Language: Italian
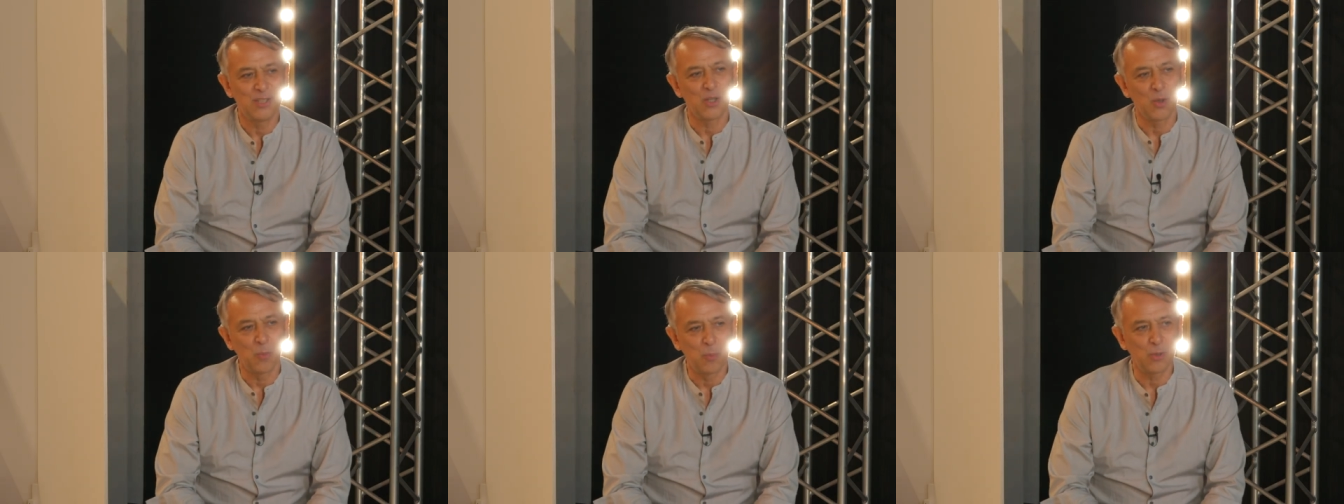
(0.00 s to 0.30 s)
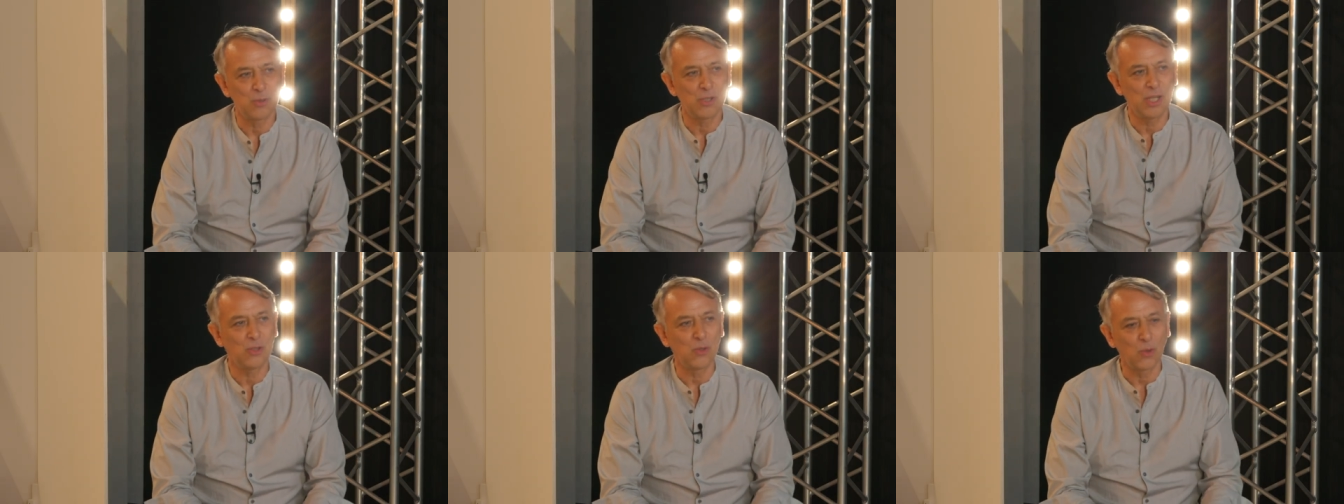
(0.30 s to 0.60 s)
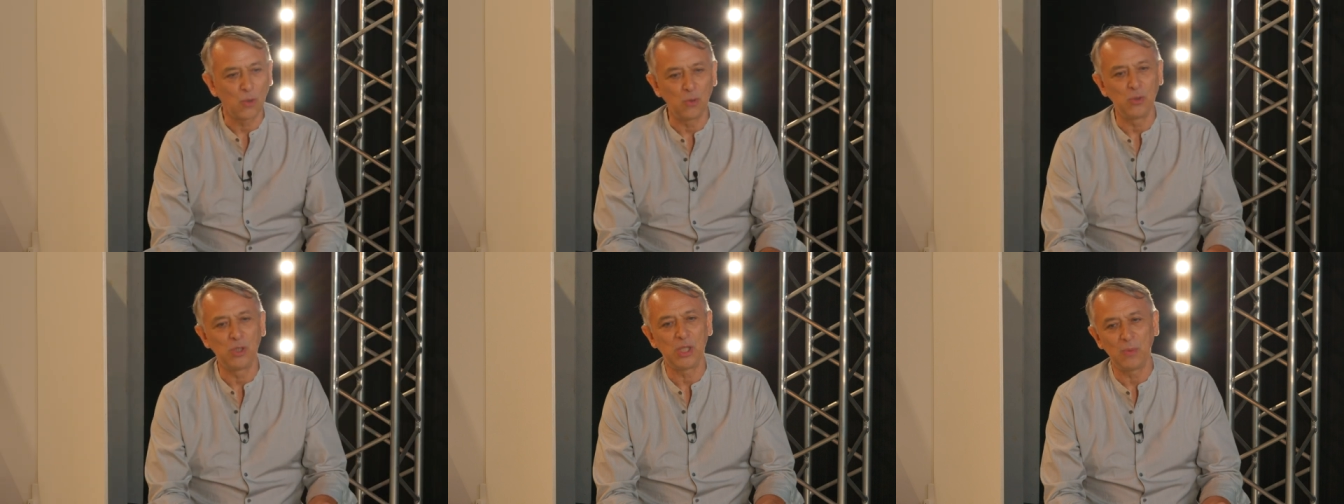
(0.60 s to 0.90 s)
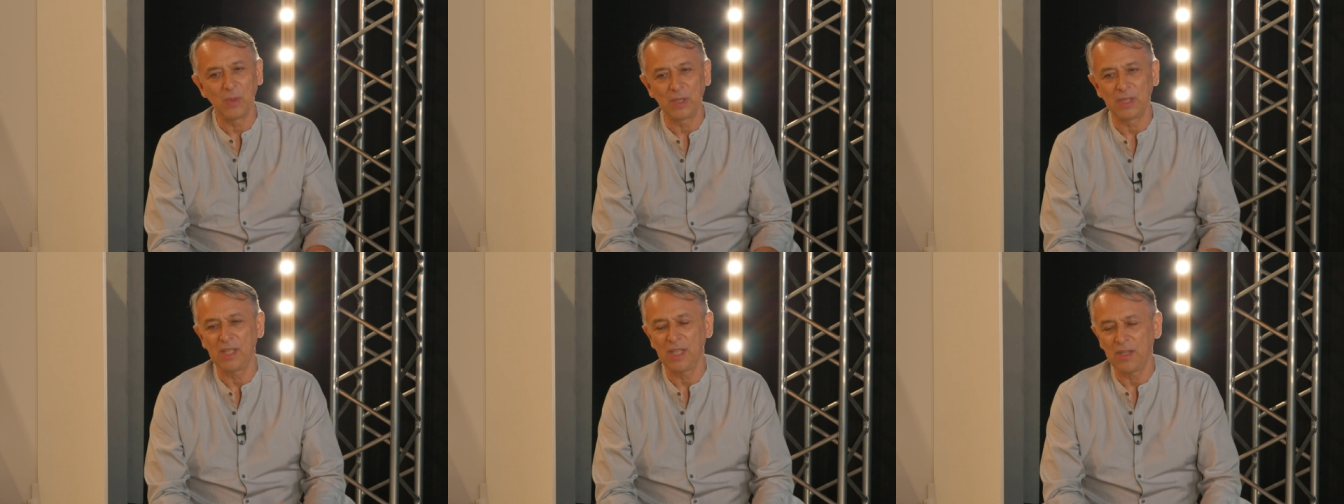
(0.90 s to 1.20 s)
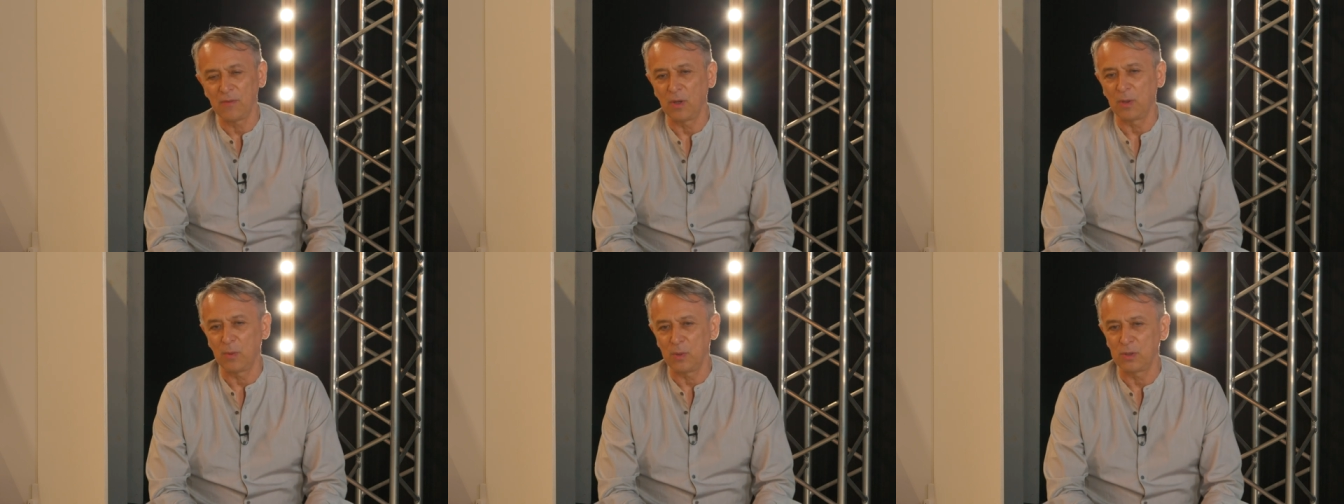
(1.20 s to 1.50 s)
c'è un progetto
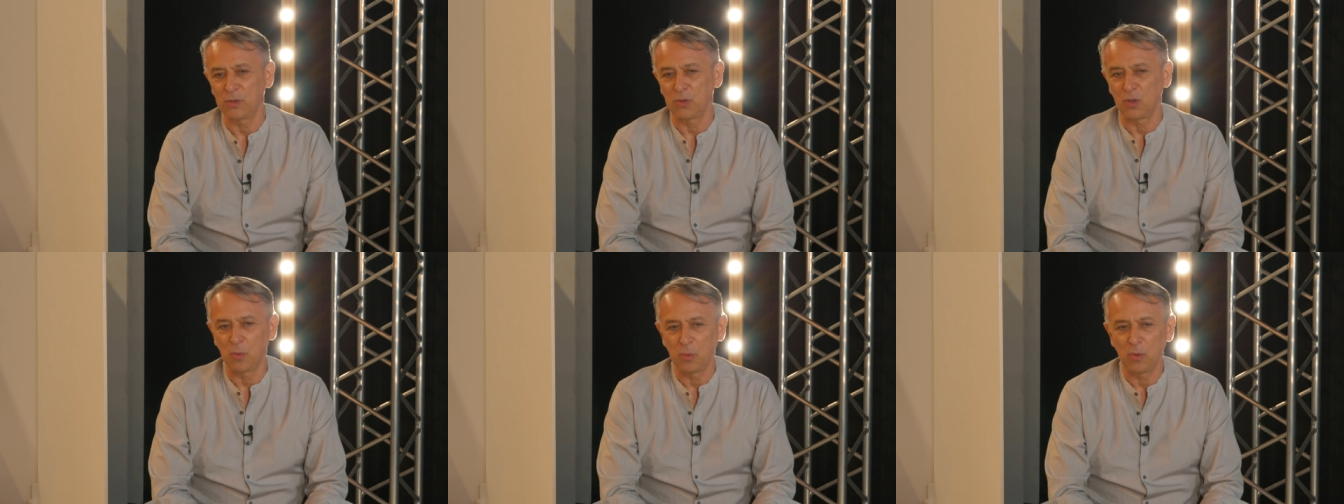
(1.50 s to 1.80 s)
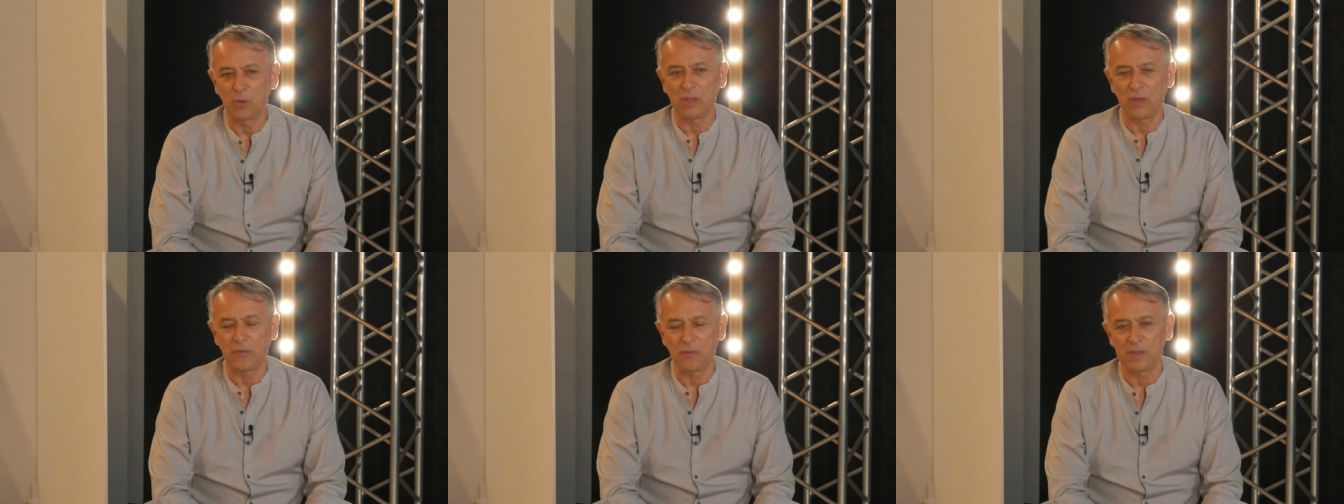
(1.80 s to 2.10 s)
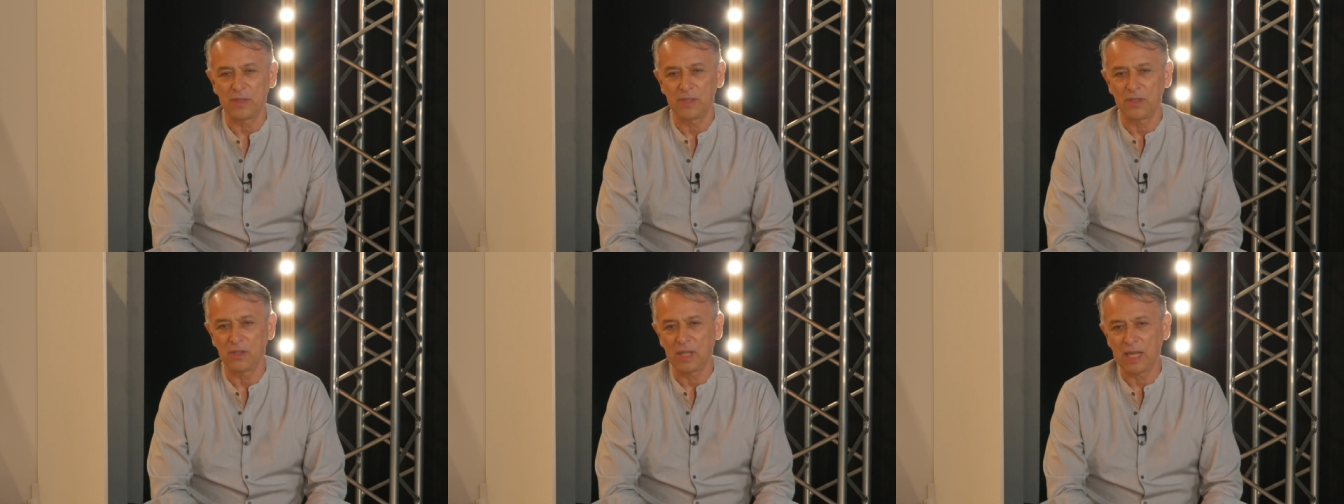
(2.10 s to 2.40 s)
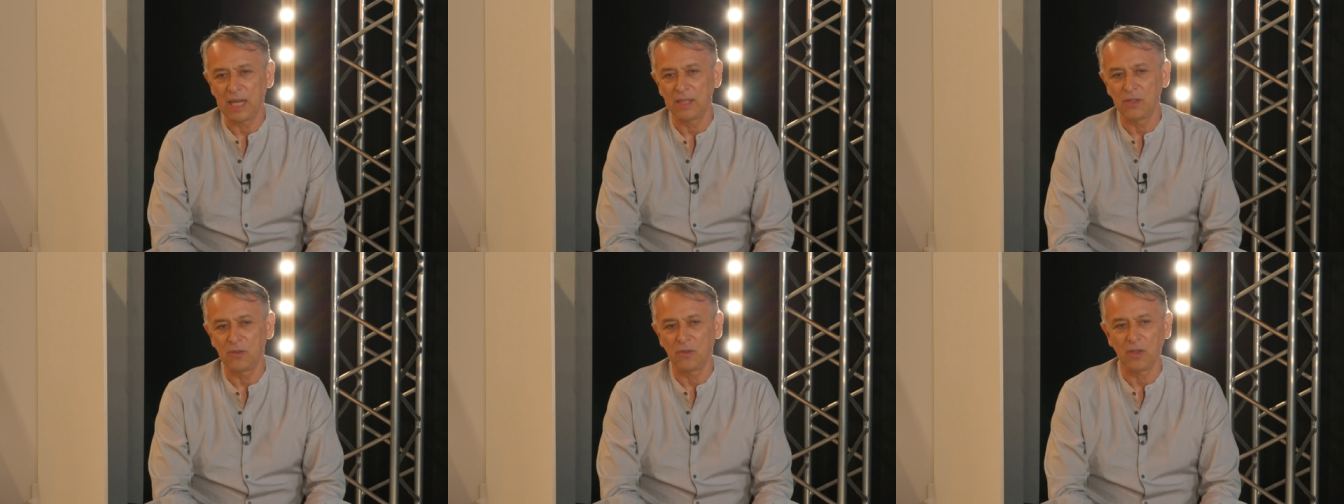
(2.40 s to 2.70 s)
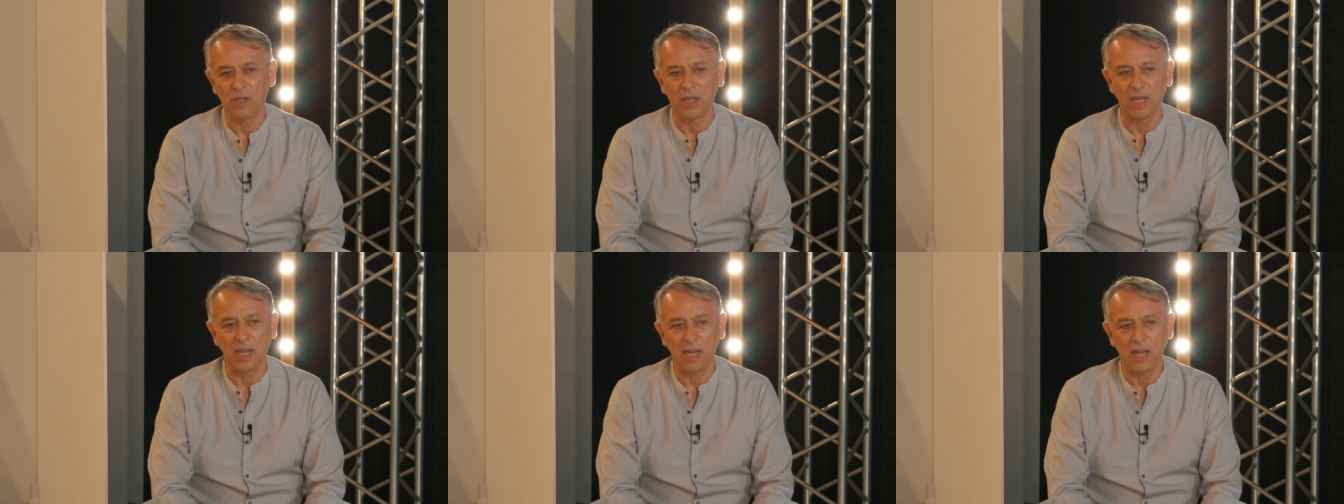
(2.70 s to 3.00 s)
continuativo a cui sono molto
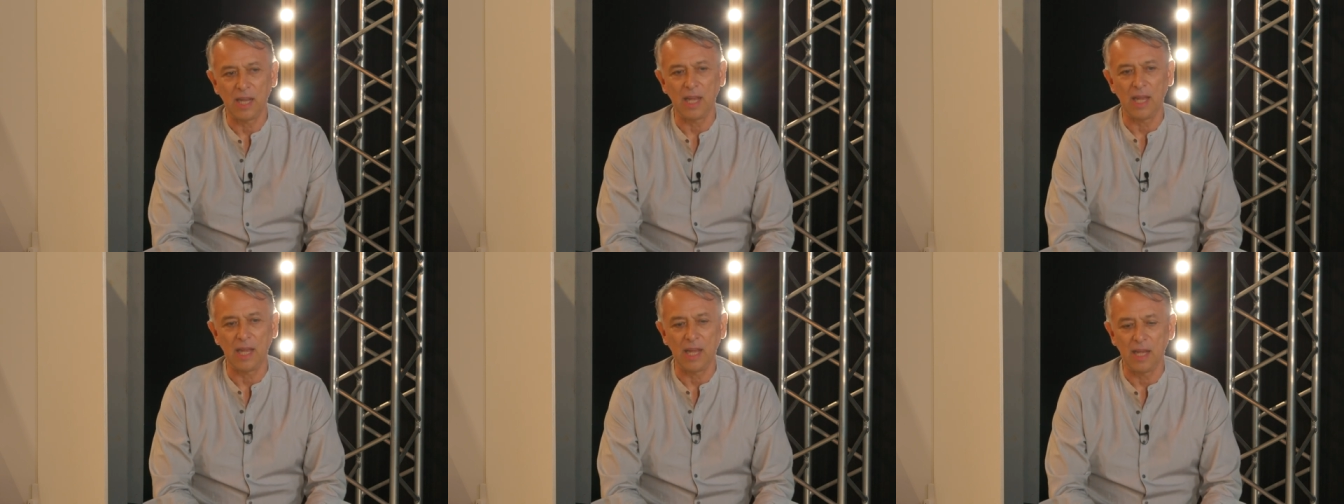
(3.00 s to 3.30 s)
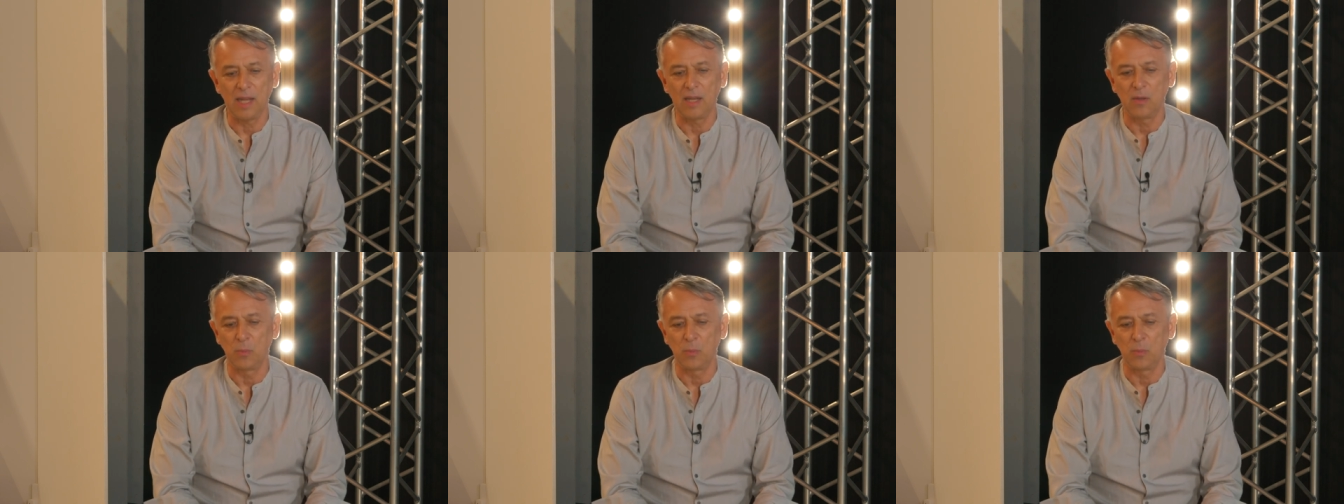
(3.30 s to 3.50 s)
affezionato che è